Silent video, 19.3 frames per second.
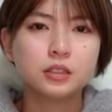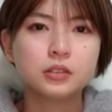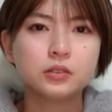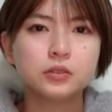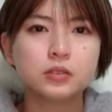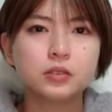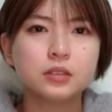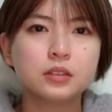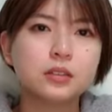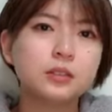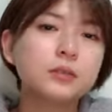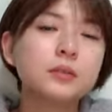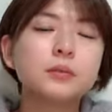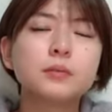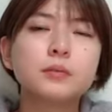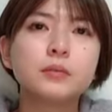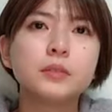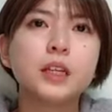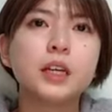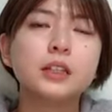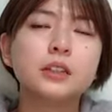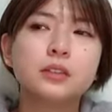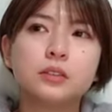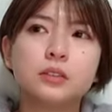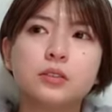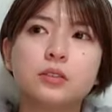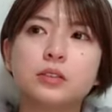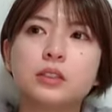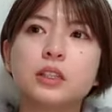そうそうであ
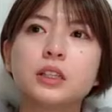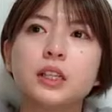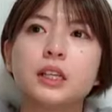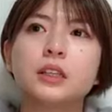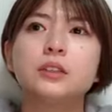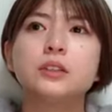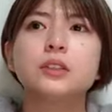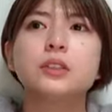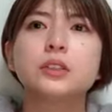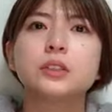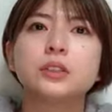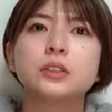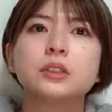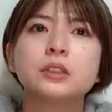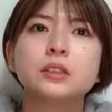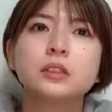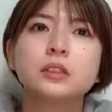と他だと